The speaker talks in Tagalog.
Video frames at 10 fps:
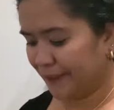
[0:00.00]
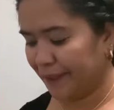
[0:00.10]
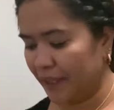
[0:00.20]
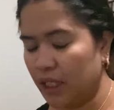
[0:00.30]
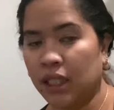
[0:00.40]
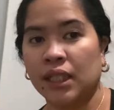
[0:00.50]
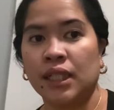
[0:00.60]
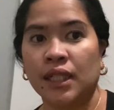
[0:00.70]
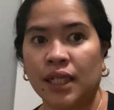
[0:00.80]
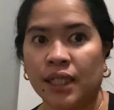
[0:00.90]
feel
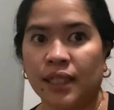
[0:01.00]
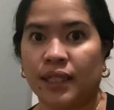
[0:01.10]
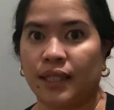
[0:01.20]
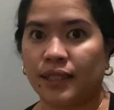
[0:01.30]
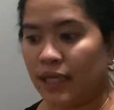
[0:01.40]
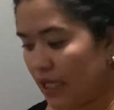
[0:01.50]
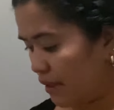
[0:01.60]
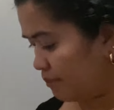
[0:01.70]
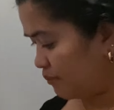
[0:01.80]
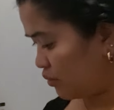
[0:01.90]

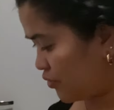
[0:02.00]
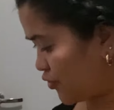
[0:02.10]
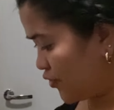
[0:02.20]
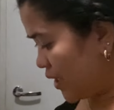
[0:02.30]
Natapos